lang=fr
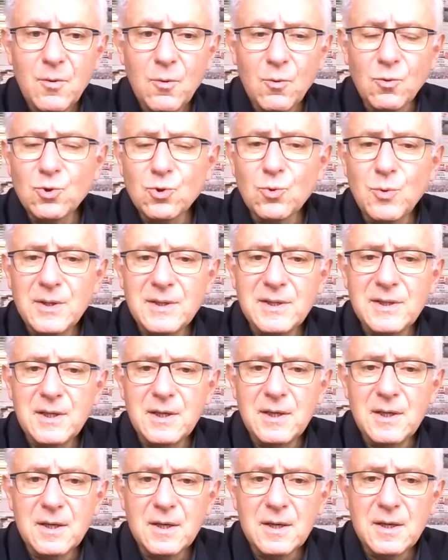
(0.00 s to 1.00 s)
ont
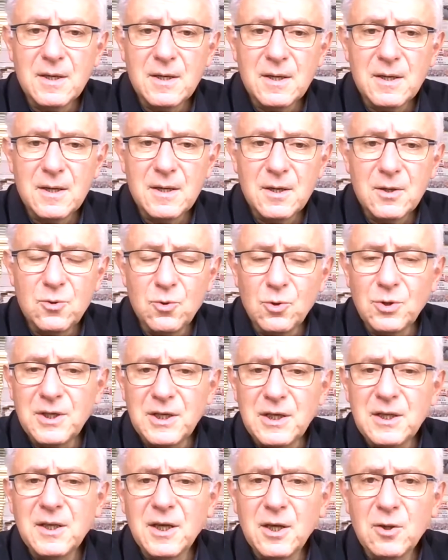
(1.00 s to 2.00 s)
choisi de
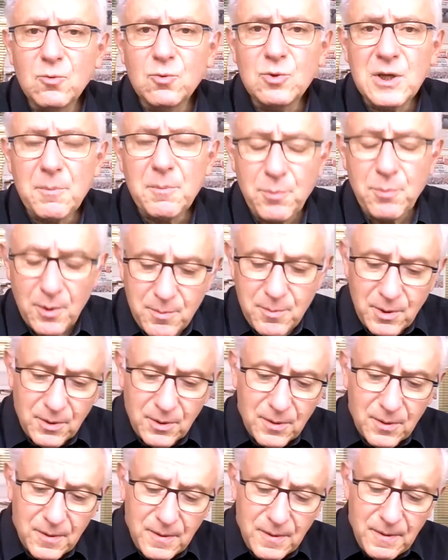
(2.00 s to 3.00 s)
quitter tout
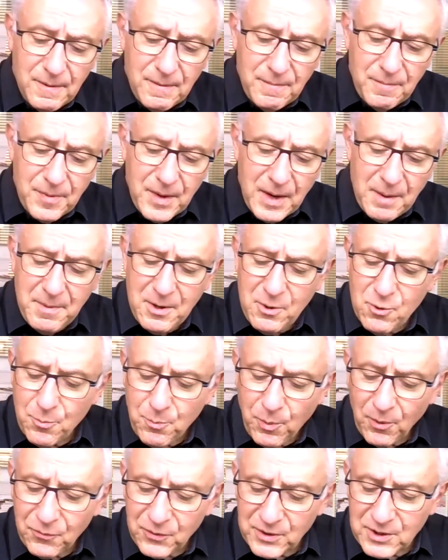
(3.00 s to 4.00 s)
simplement un milieu
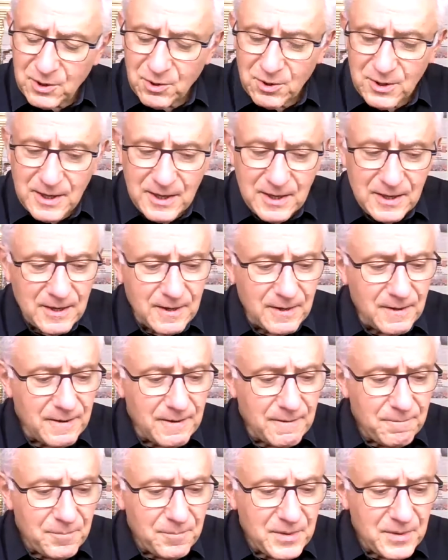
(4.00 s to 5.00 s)
professionnel
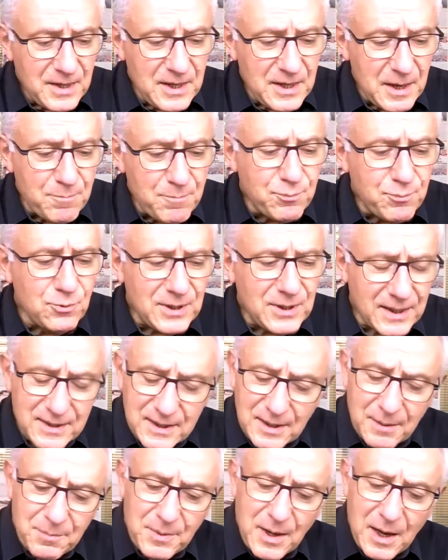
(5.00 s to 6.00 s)
qui n'est plus
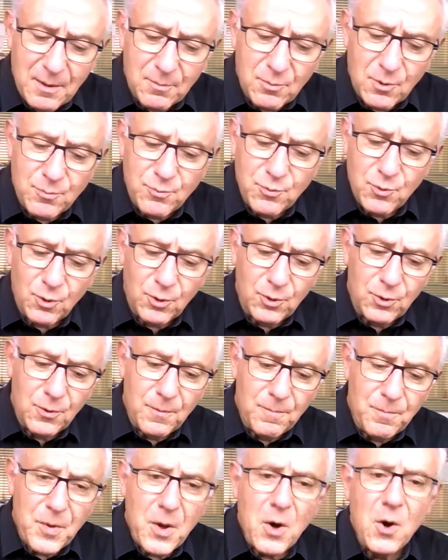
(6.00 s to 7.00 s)
acceptable pour eux.
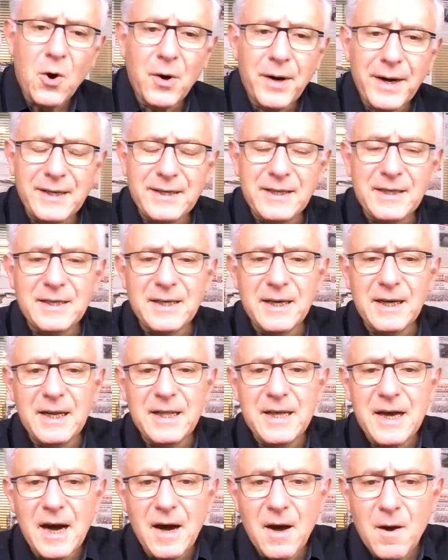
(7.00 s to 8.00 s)
En réalité, il
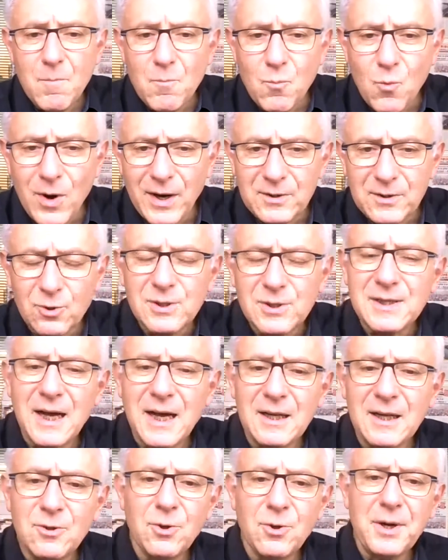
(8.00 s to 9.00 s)
y a moins de
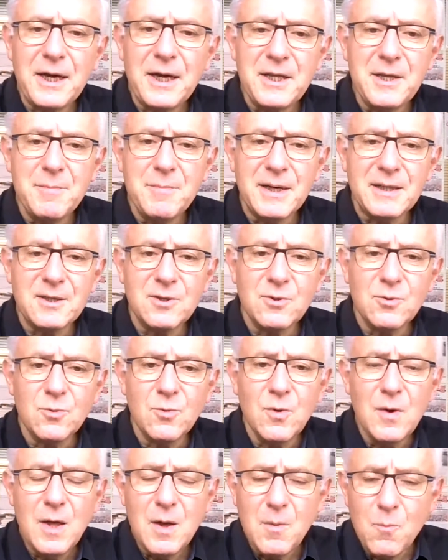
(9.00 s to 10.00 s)
salles de réanimation,
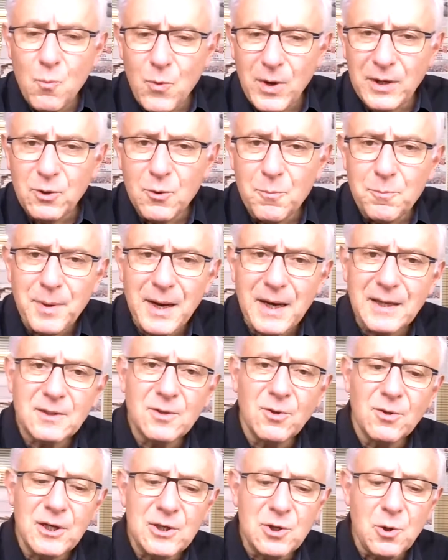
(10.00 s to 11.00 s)
moins de places
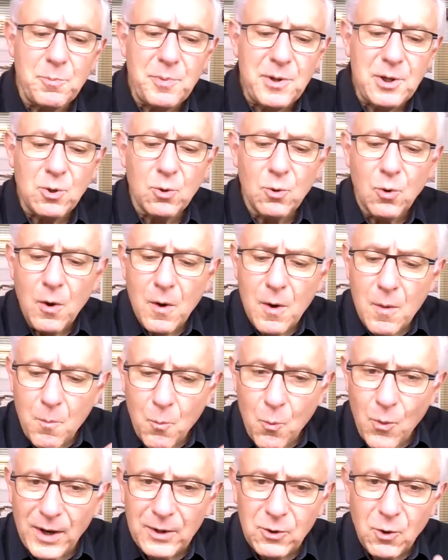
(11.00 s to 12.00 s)
dans les hôpitaux,
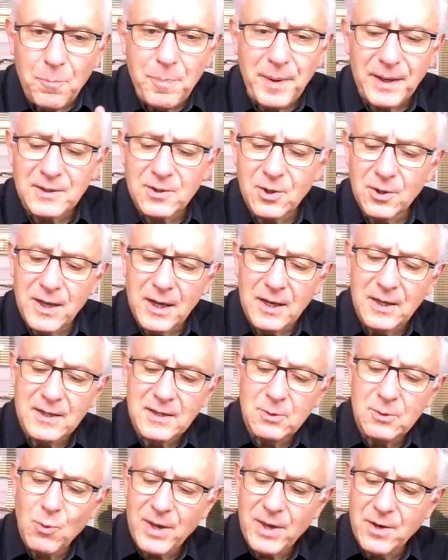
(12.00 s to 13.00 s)
moins de personnels
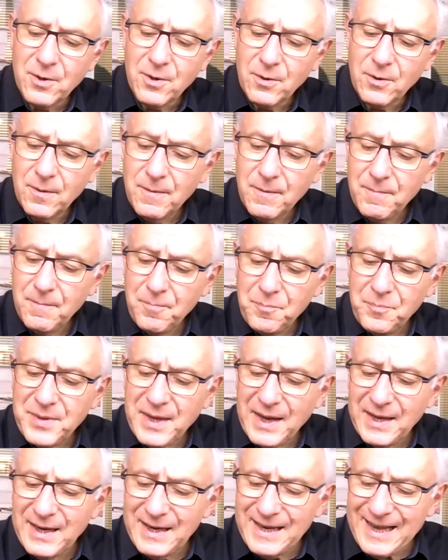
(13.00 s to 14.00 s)
soignants.
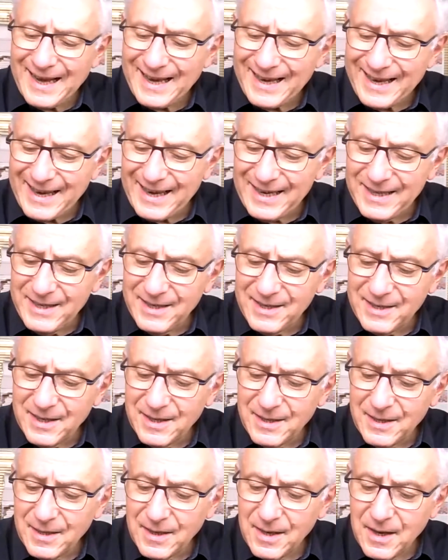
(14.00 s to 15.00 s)
Telle est la
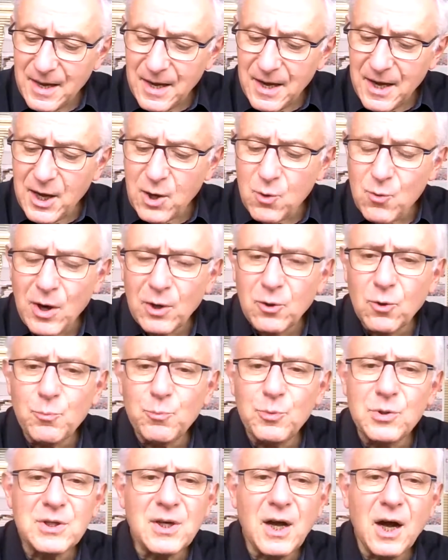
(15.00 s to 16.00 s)
réalité. Et quoi que
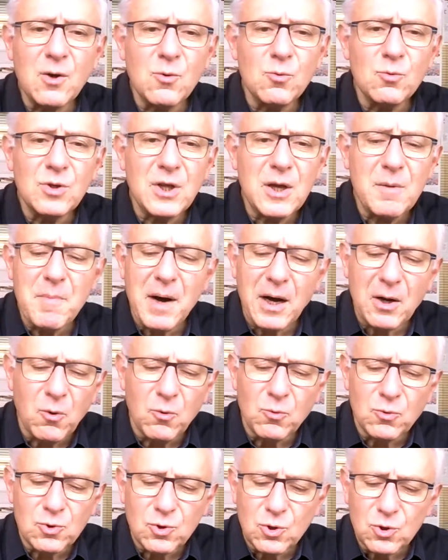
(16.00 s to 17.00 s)
puisse raconter
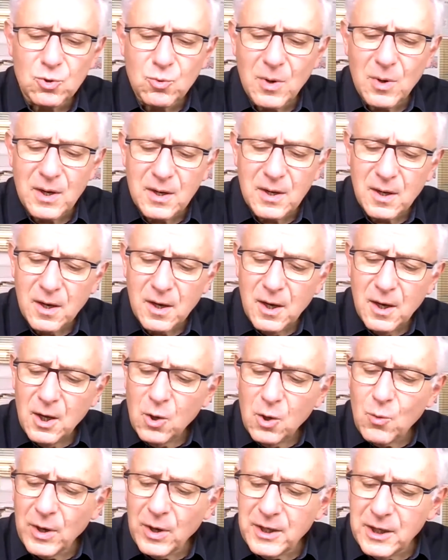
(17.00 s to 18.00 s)
Macron ce soir
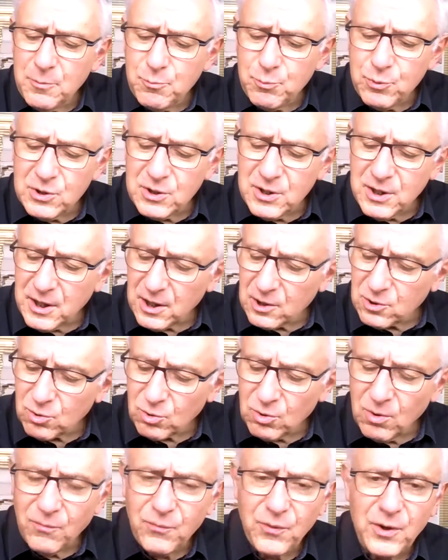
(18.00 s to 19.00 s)
quoi qu'il puisse dire sur
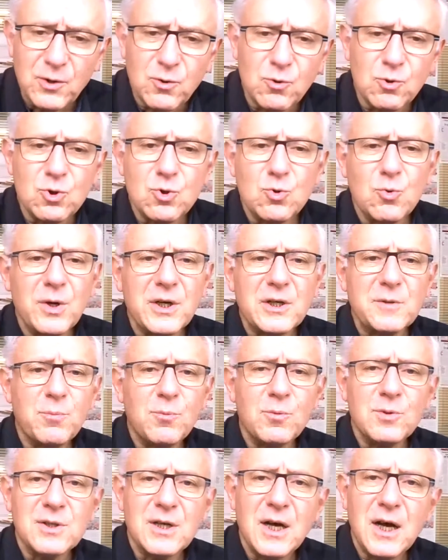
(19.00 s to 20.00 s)
le fait que sont
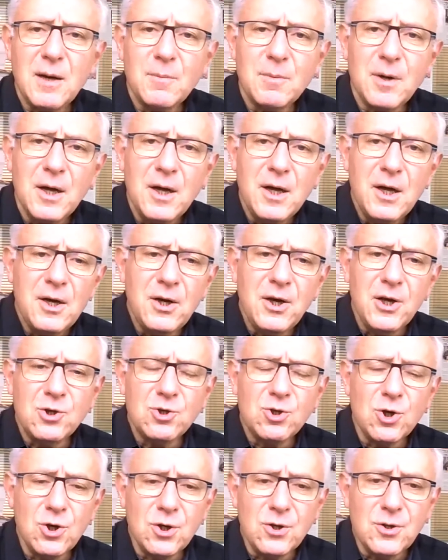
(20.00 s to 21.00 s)
responsables les
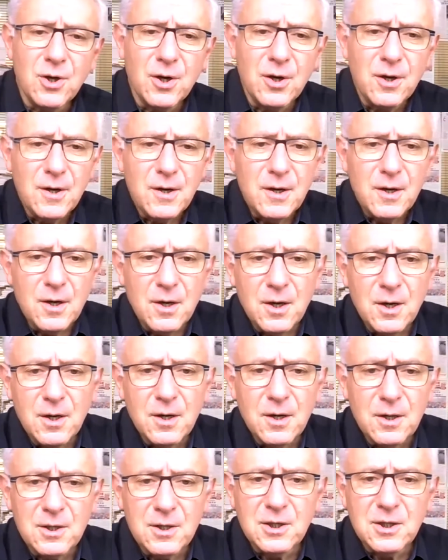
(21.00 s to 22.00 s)
jeunes
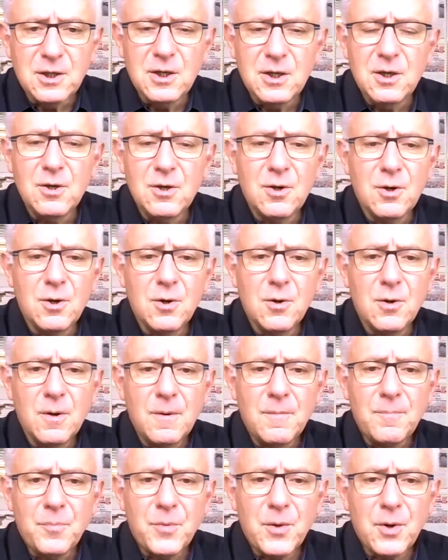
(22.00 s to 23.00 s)
euh, qui euh,
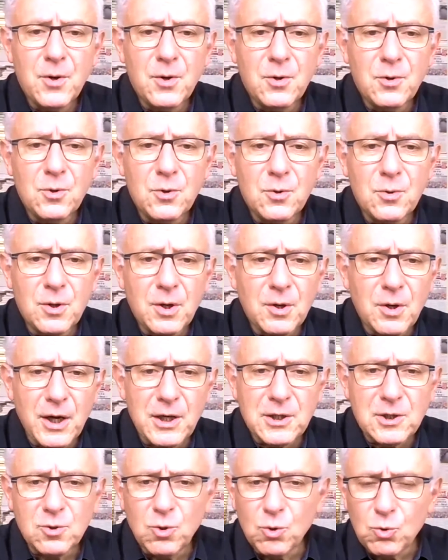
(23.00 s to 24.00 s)
euh,
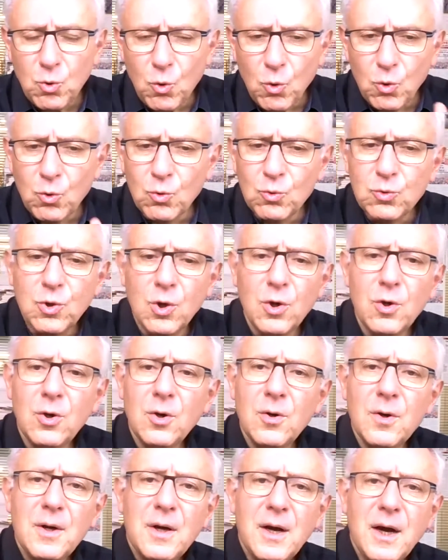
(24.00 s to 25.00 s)
restent trop
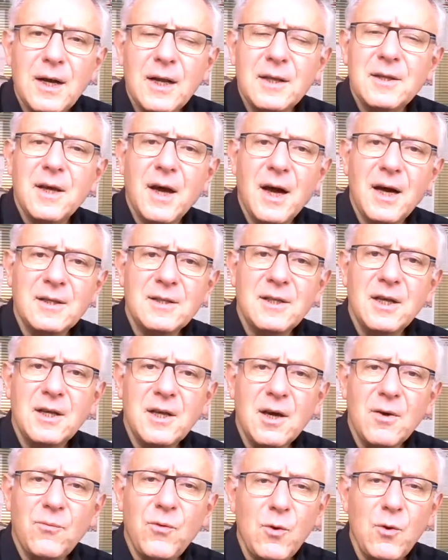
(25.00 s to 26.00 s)
longtemps à la terrasse des
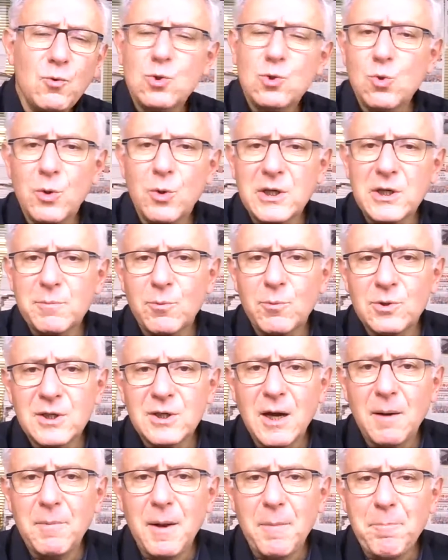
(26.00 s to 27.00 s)
cafés, ou sont
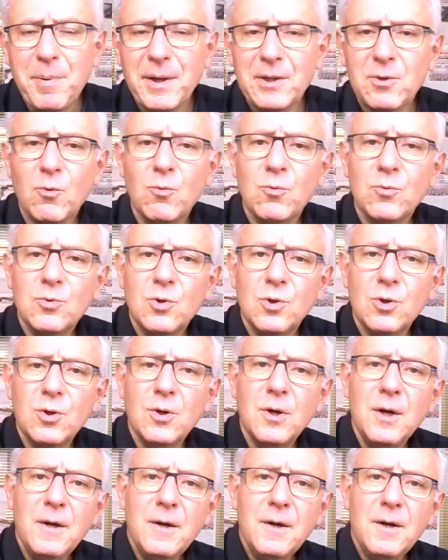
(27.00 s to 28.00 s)
responsables les patrons de,
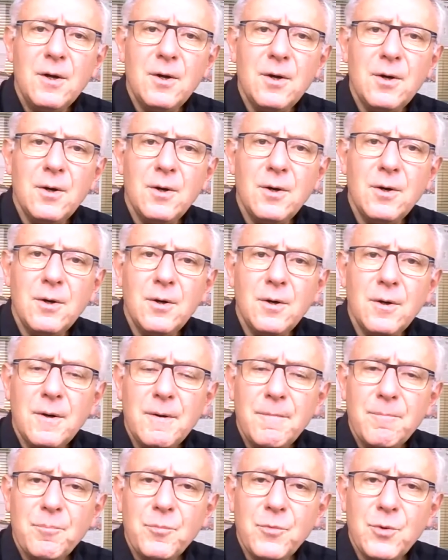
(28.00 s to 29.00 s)
de,
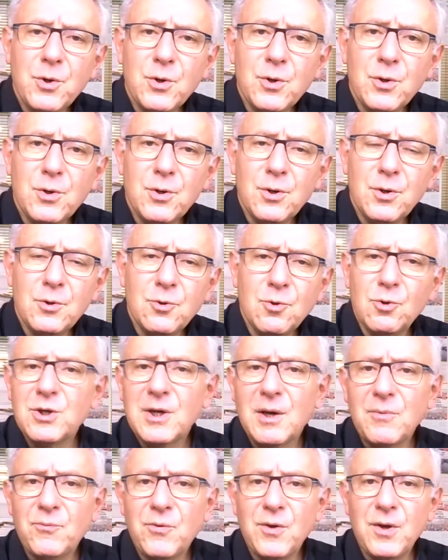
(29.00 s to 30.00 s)
de
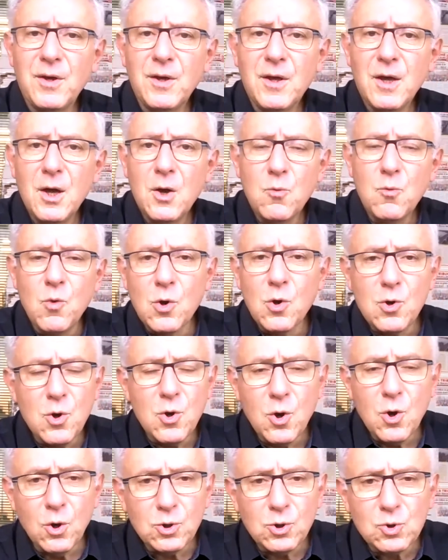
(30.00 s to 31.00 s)
cafés, ou
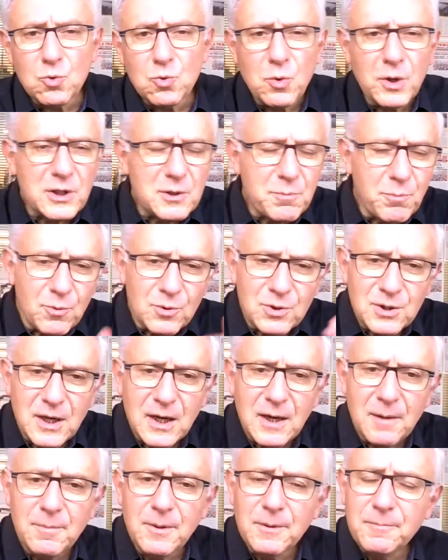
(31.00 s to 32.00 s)
encore sont
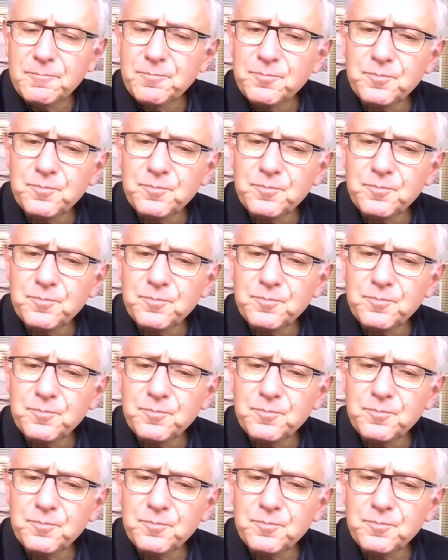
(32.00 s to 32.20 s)
responsables,